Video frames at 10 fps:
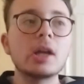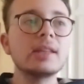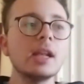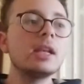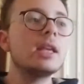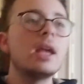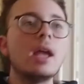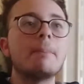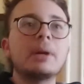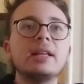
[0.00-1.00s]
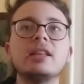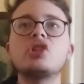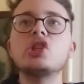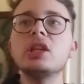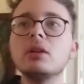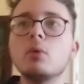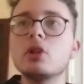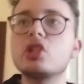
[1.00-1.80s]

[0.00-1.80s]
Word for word: Locatelli prende 5,